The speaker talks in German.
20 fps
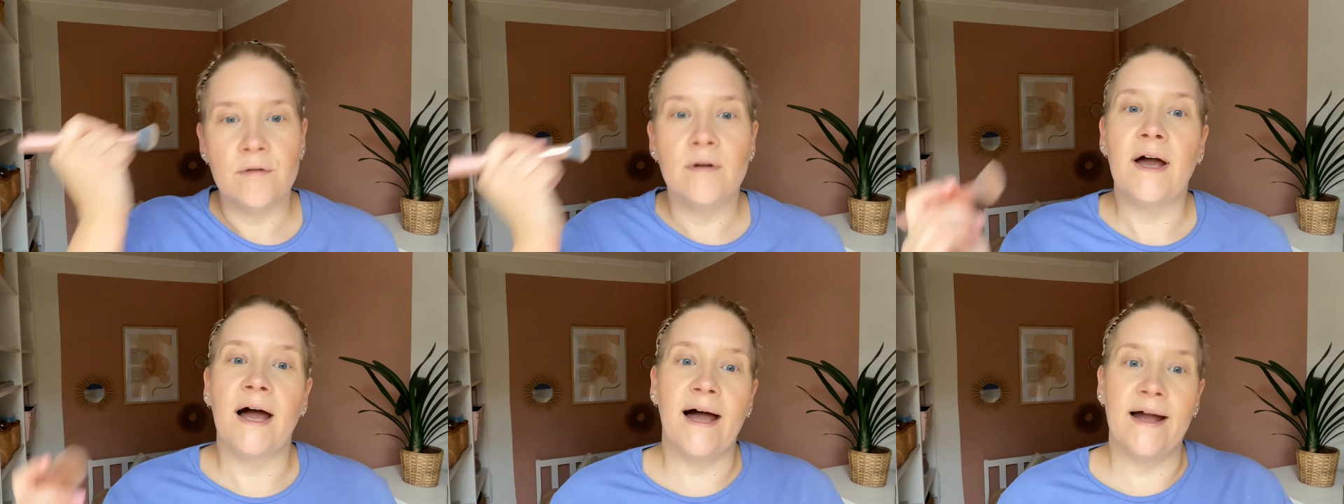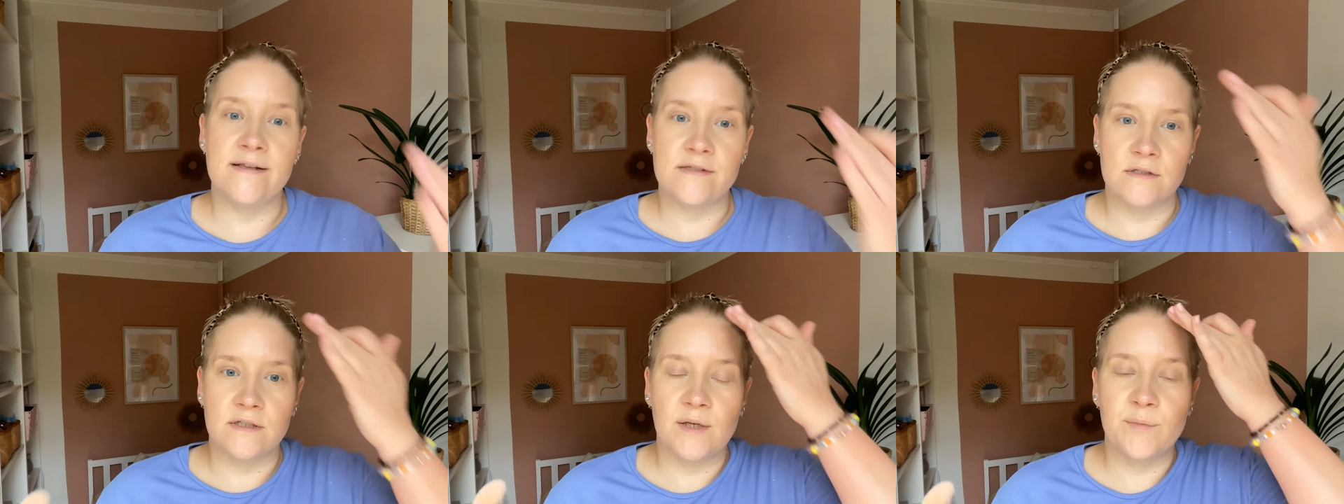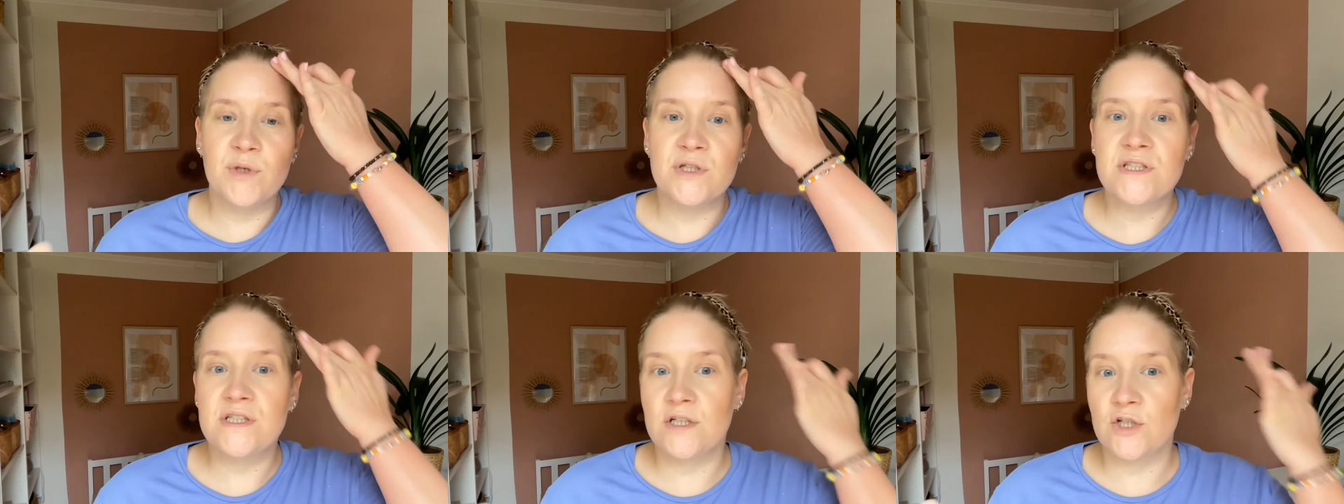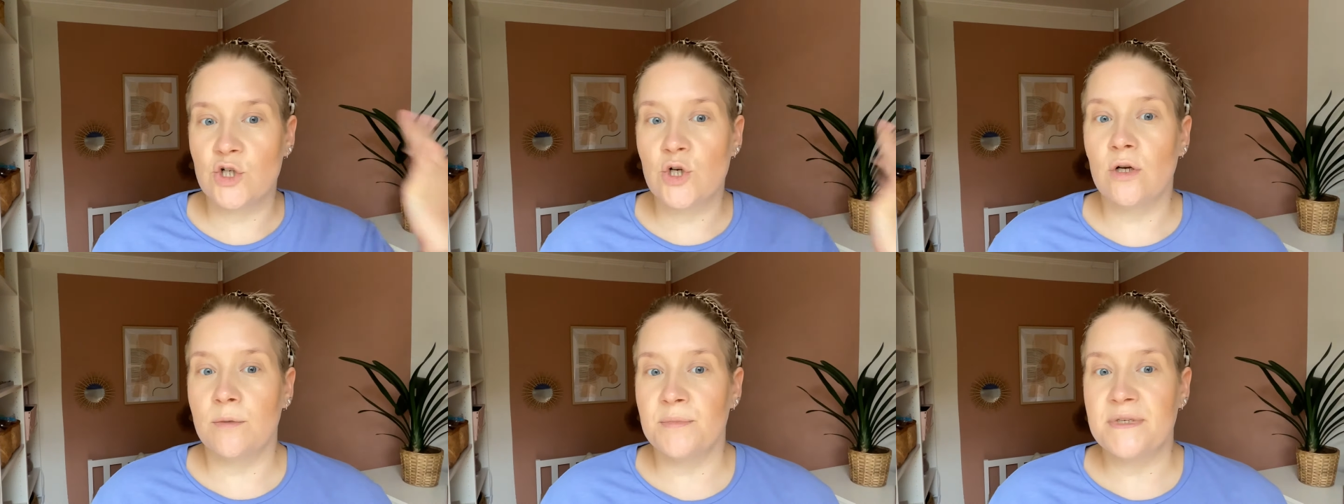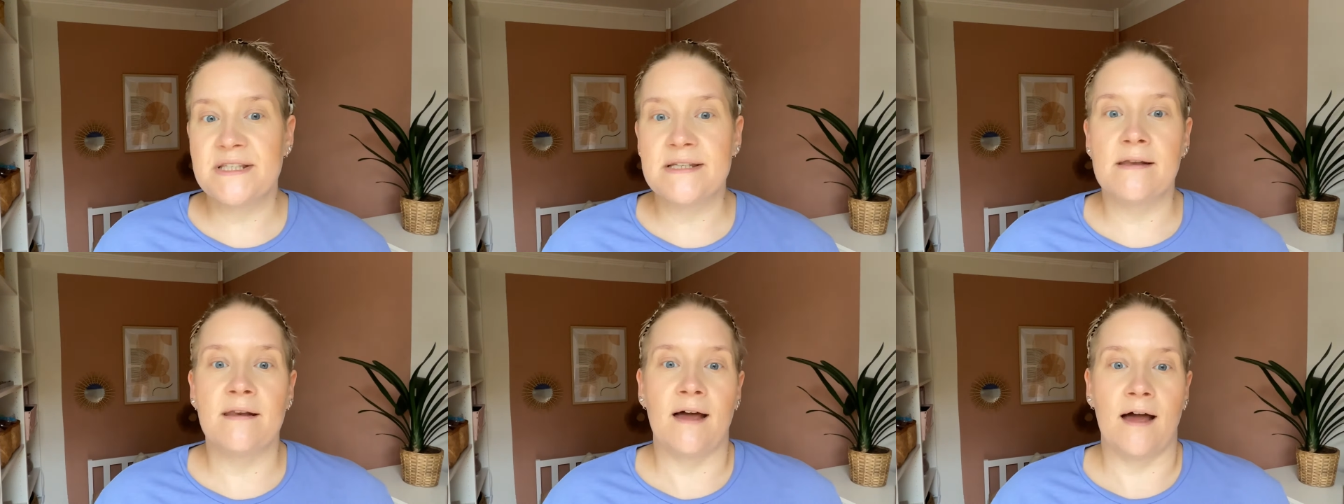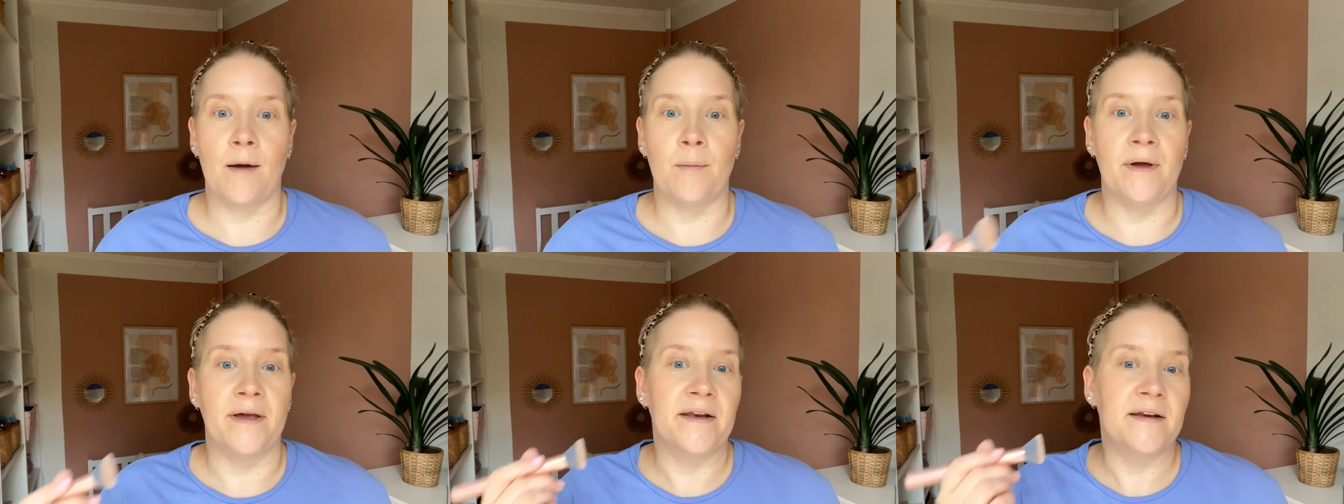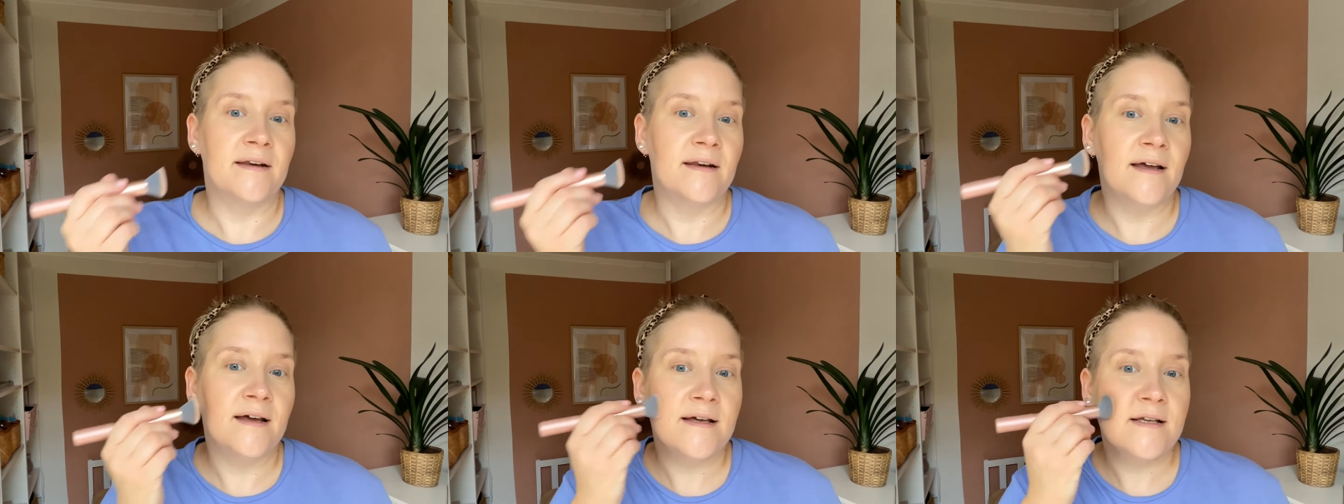Also ihr müsst hier schon ein bisschen
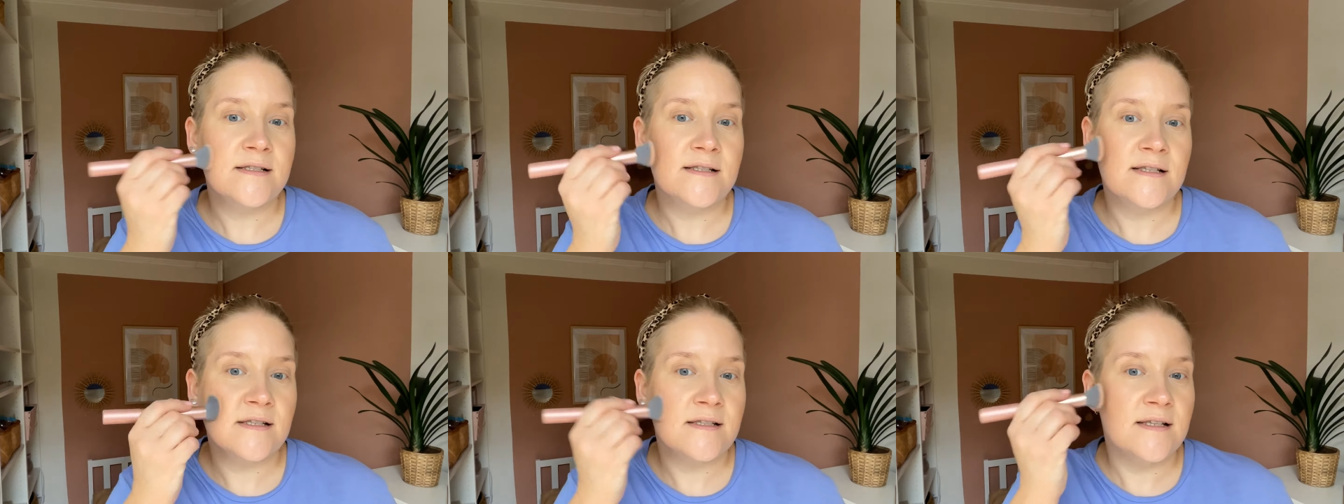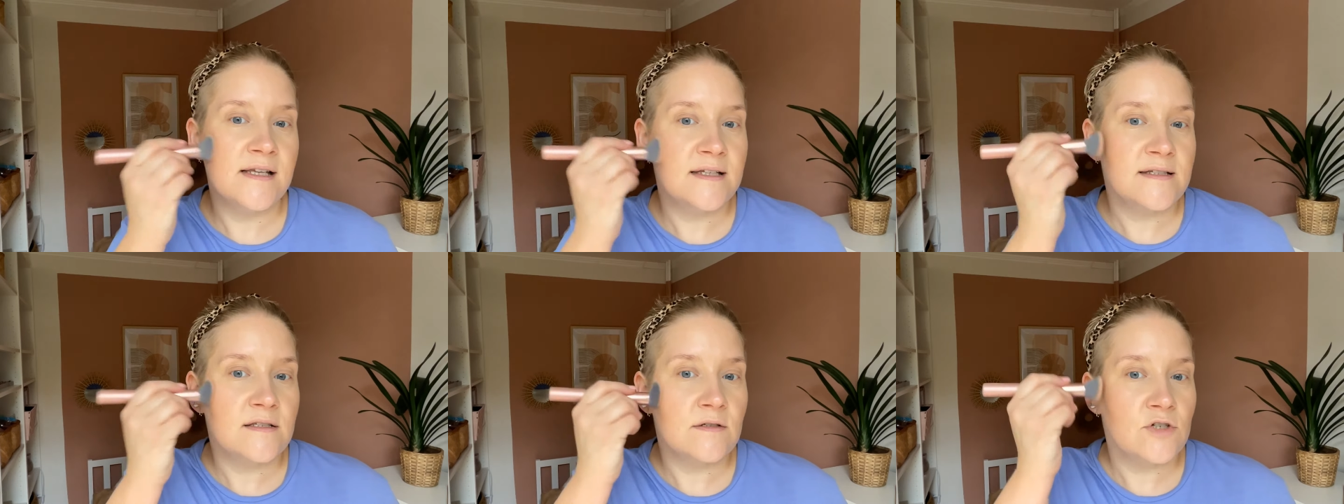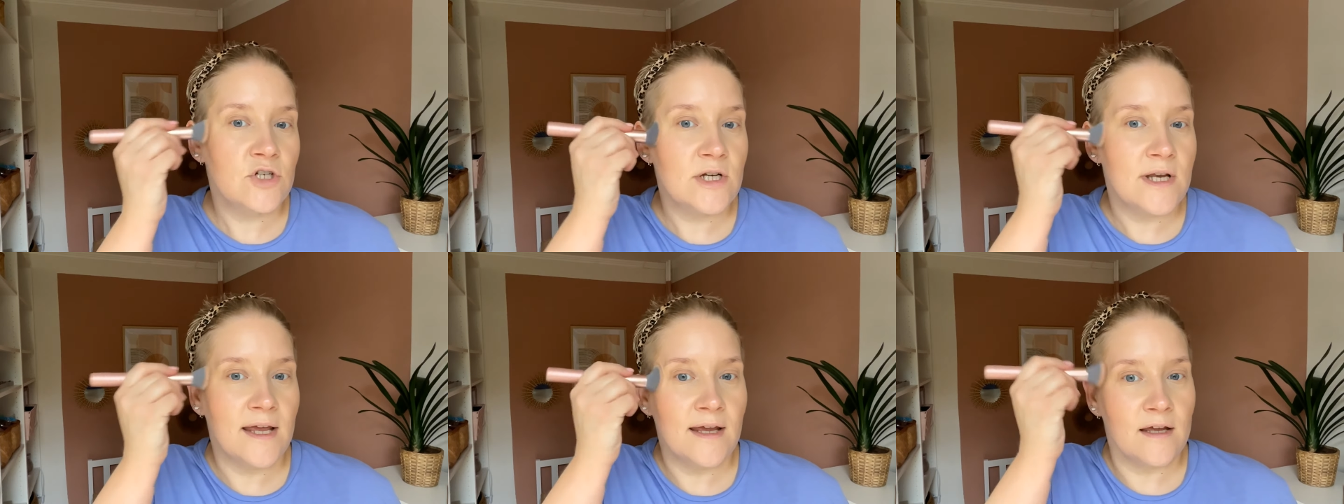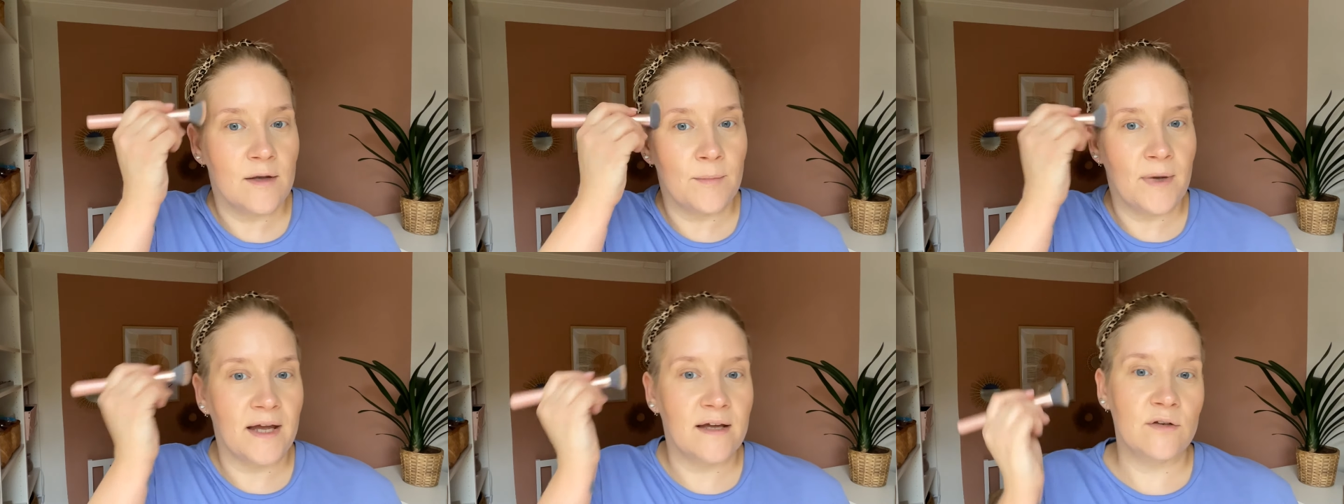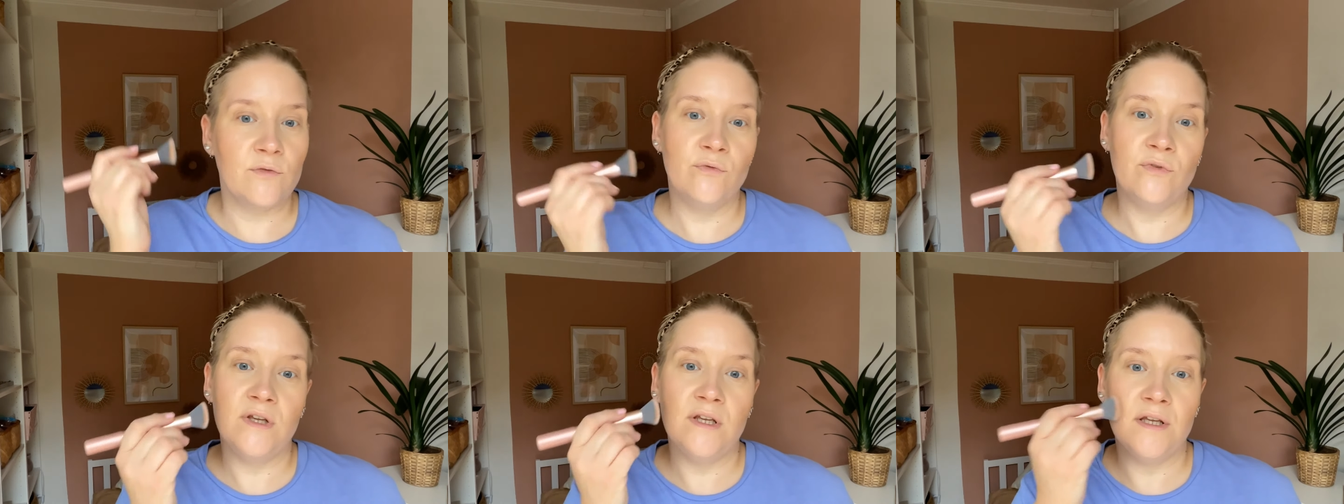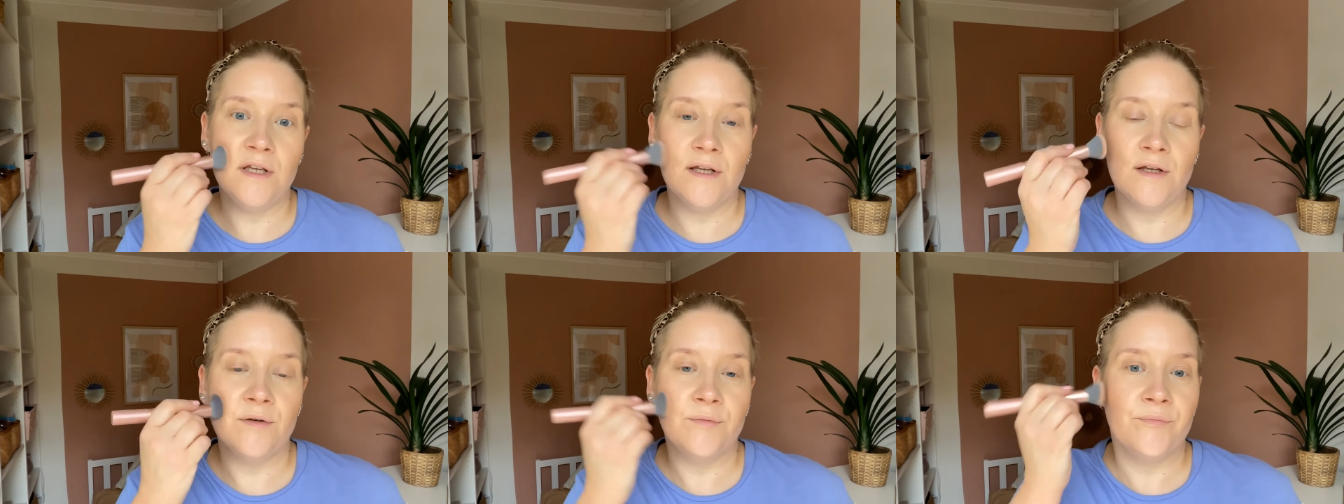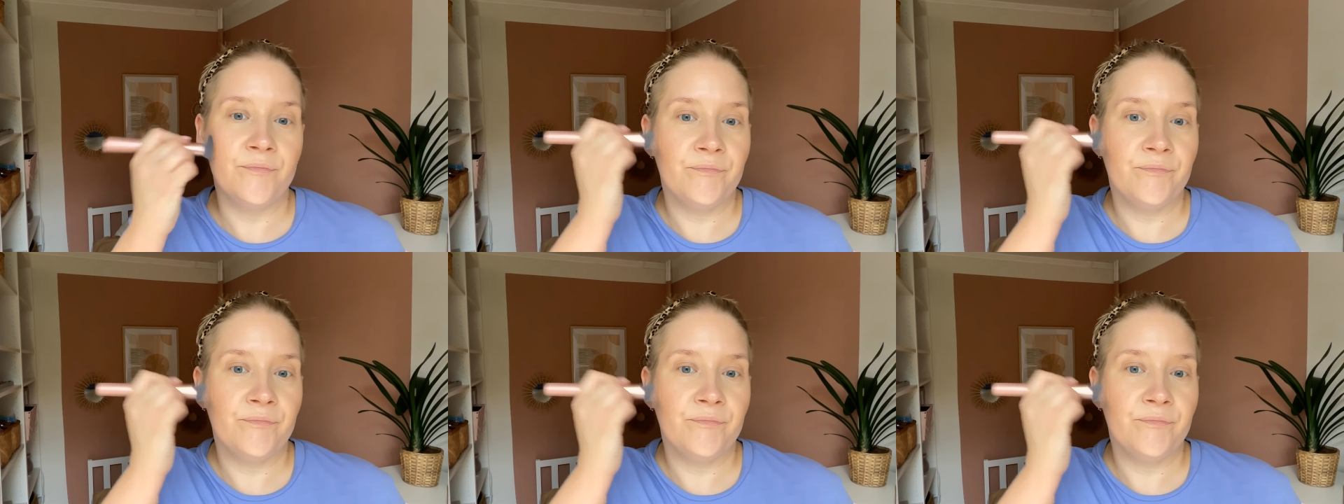arbeiten. Ne? Es ist nicht so schnell gemacht wie